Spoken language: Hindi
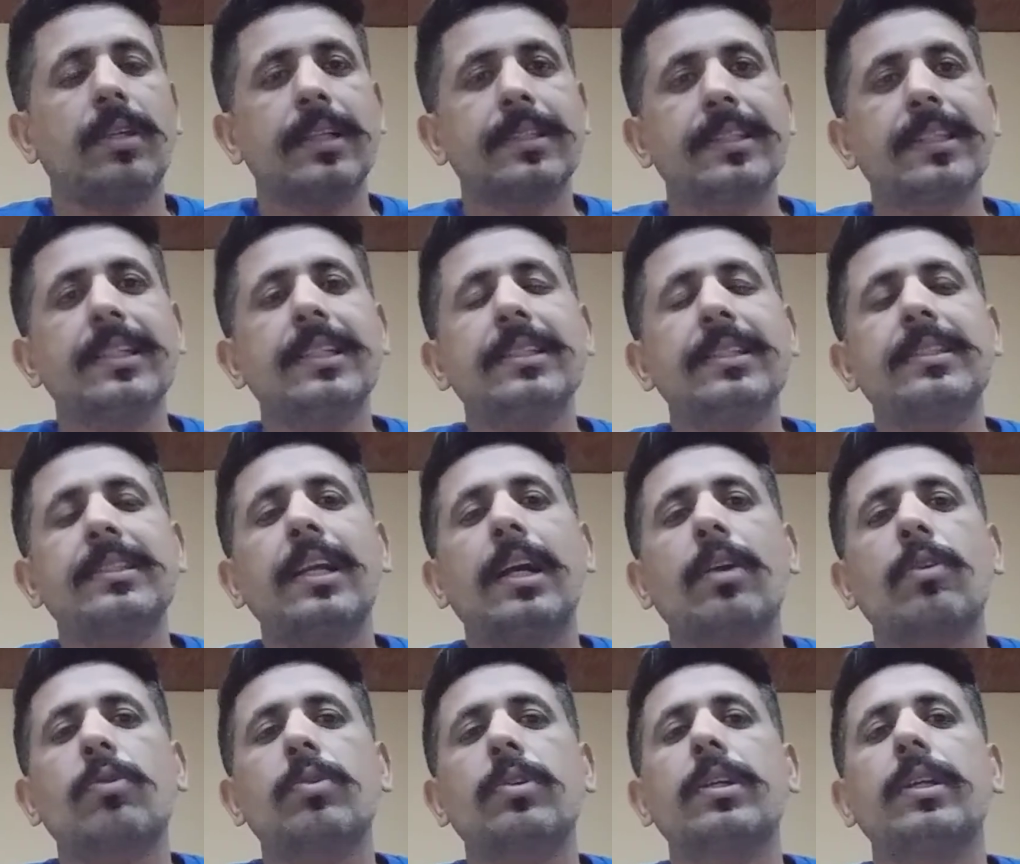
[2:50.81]
अजीज़
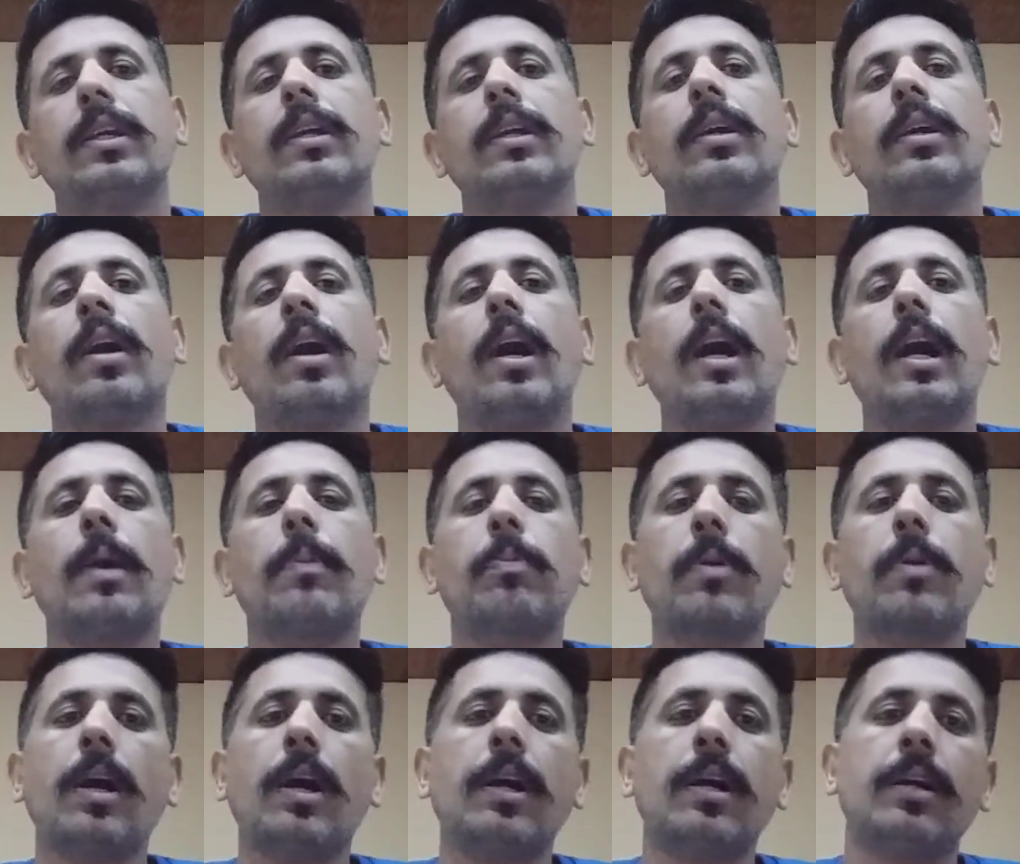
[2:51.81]
या कोई आपका